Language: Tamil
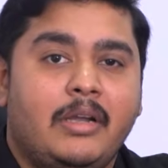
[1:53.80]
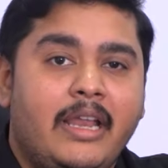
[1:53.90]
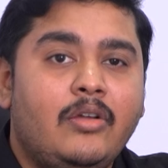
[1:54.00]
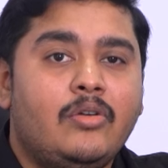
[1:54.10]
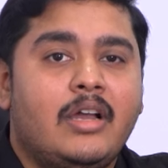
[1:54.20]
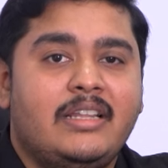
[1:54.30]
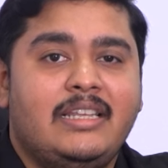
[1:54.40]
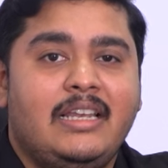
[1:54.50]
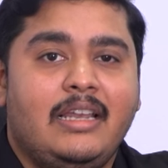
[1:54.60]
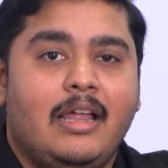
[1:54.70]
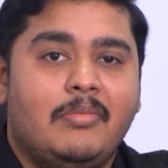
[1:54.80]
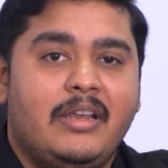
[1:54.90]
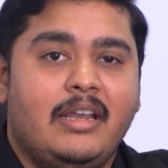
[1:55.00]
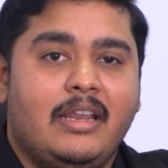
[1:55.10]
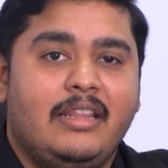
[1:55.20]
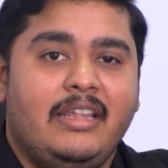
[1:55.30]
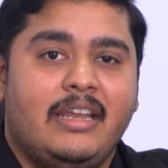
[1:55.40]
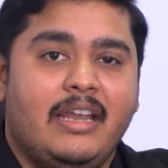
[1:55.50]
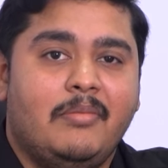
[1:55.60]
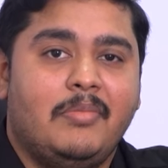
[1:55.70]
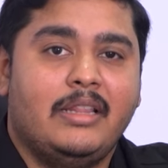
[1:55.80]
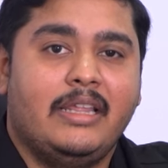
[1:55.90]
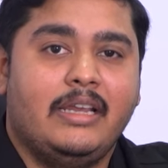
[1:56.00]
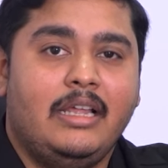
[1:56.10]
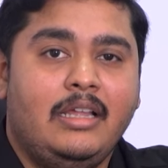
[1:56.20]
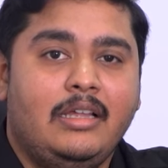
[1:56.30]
டெங்கு காய்ச்சல் அப்படின்றது என்னன்னு பார்த்தீங்கன்னா